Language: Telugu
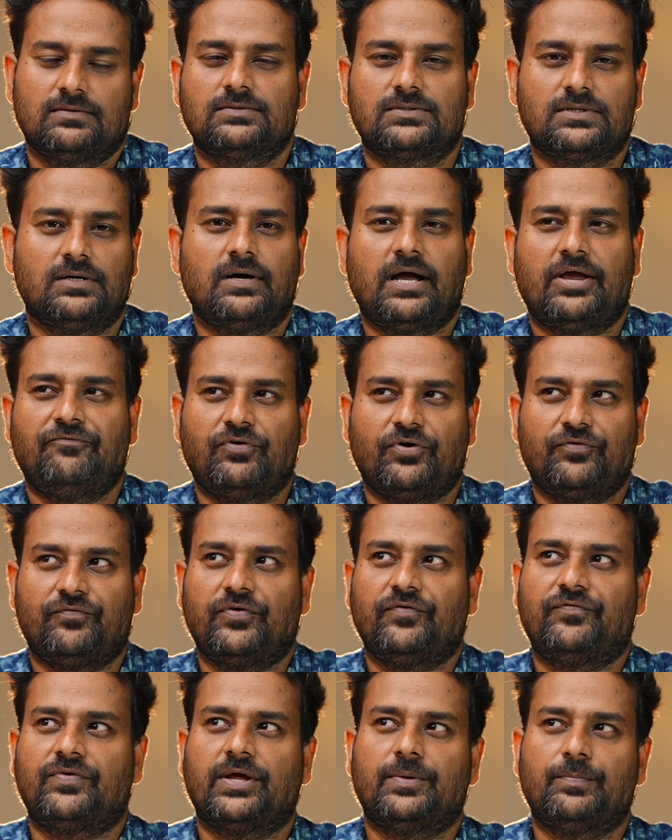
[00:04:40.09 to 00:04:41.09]
సో ఐఫోన్
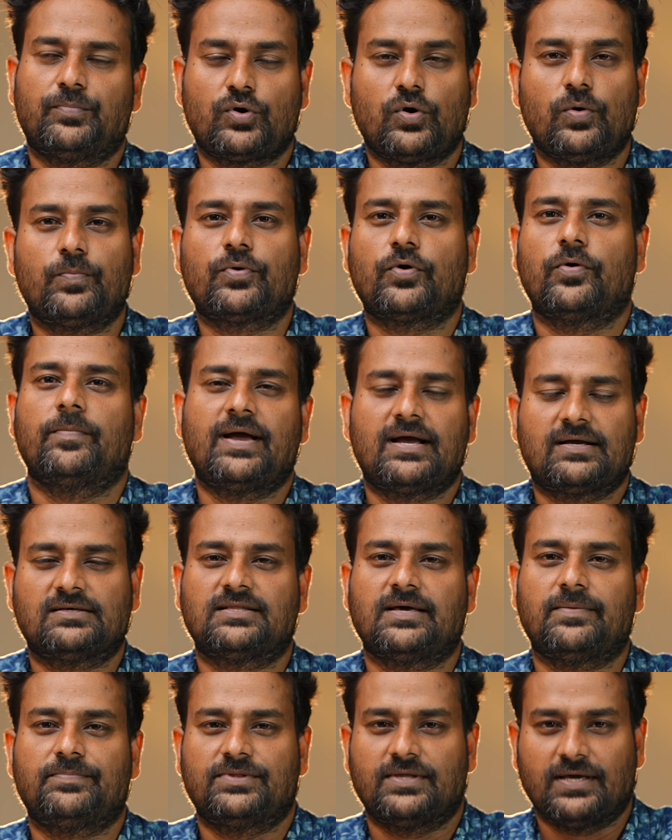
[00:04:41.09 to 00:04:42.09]
ఫిఫ్టీన్ ప్రో ప్రో మ్యాక్స్
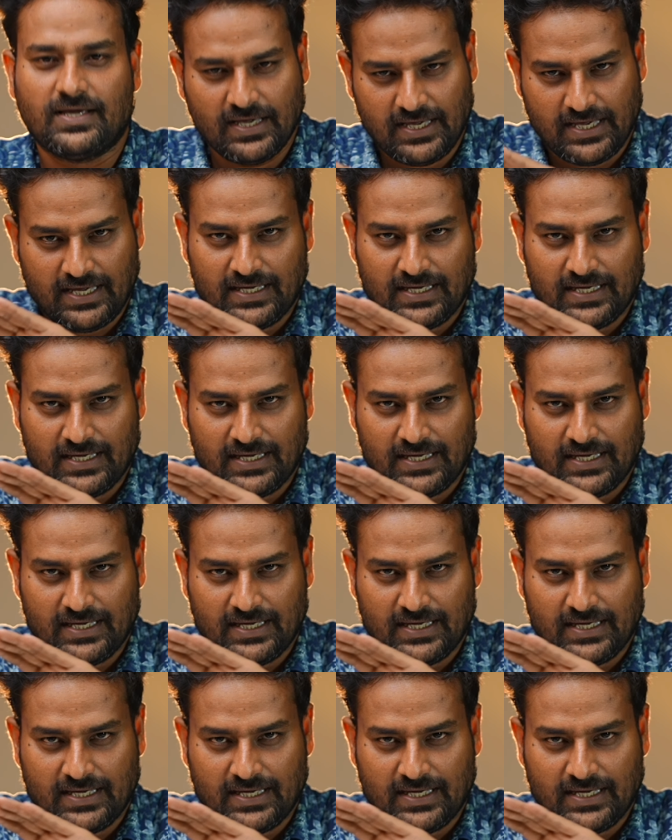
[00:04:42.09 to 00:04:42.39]
తప్పితే